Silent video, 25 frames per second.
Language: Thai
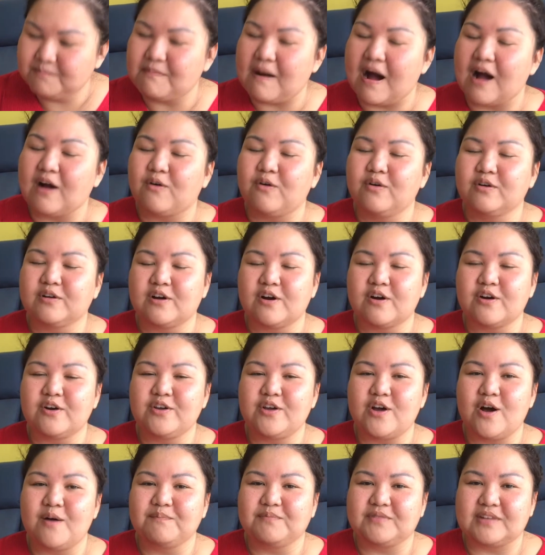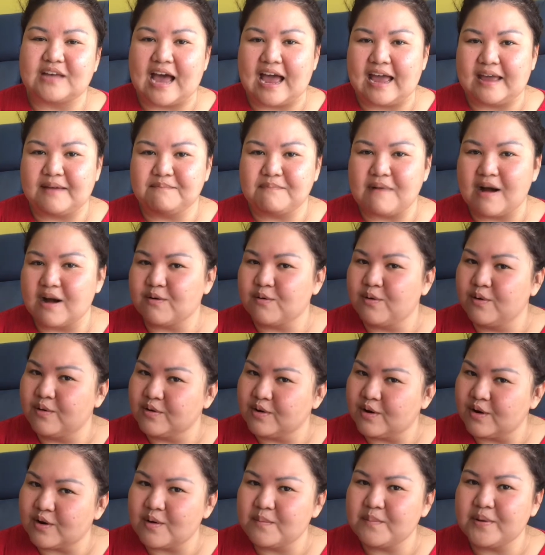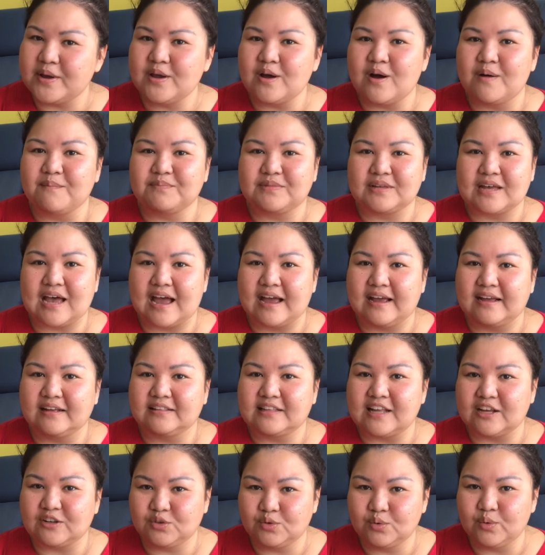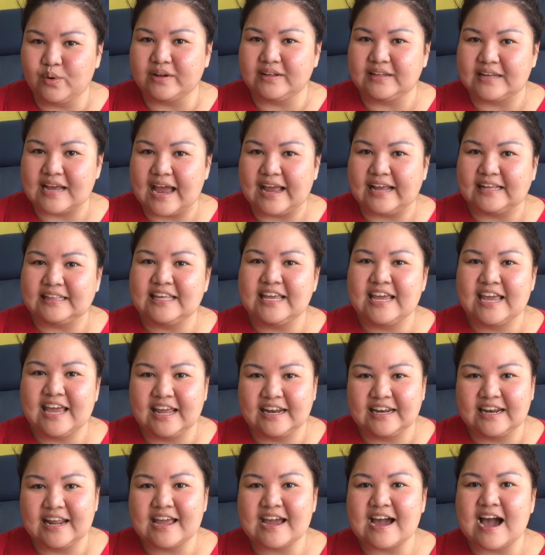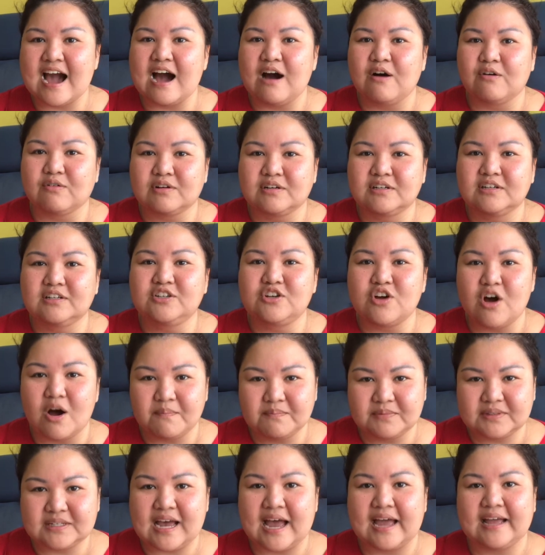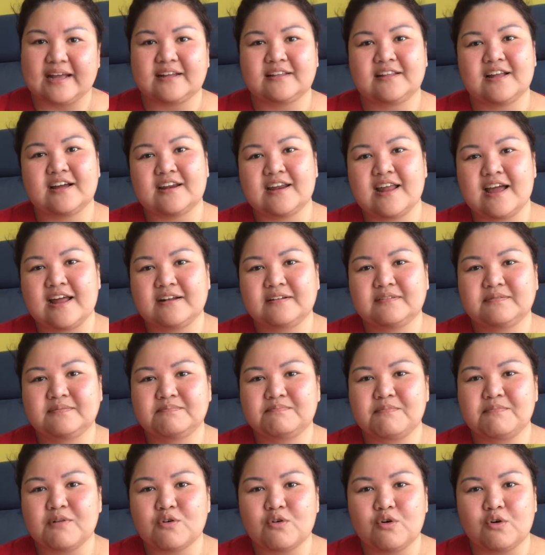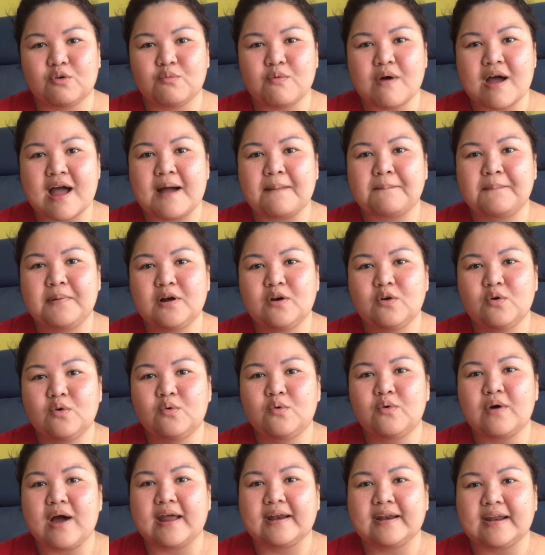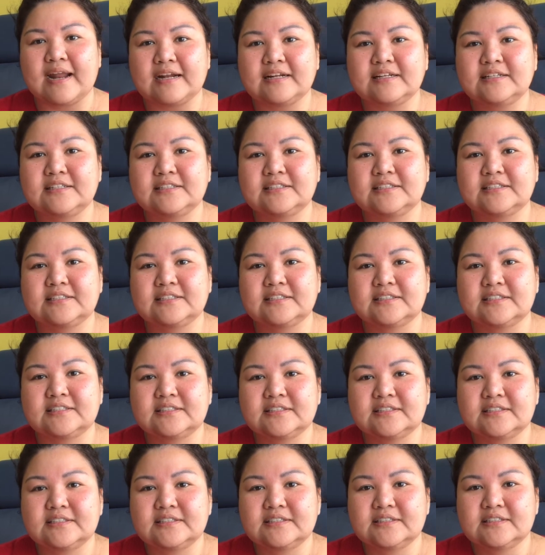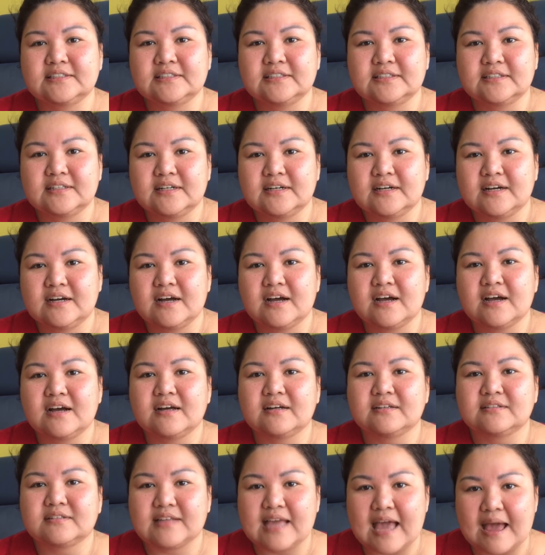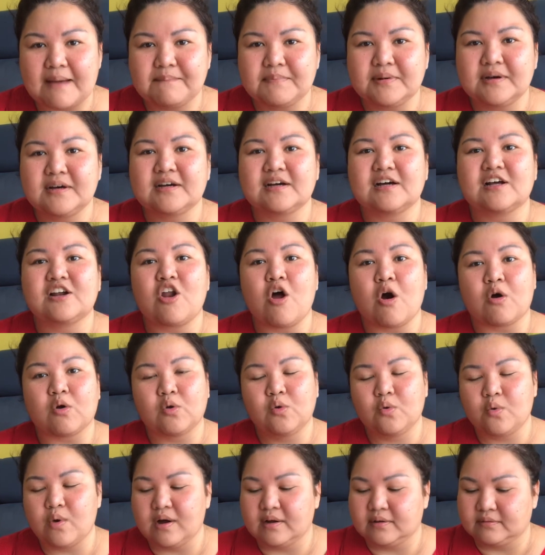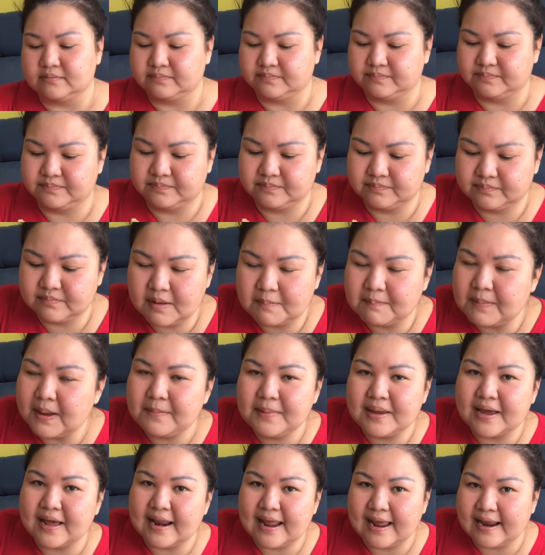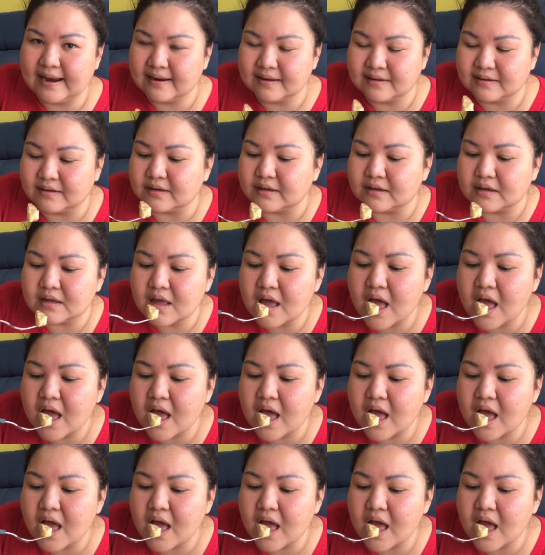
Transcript: บางคนเขาก็ยอมจ่าย บางคนเขาก็ไม่ยอมจ่าย แต่ส่วนใหญ่ที่เห็นในข่าว คือยอมจ่ายกันทั้งนั้น ปรากฏว่าเพิ่งรู้อันนั้นคือ สแกมเมอร์หลอกลวง ไม่มีอะไรเลย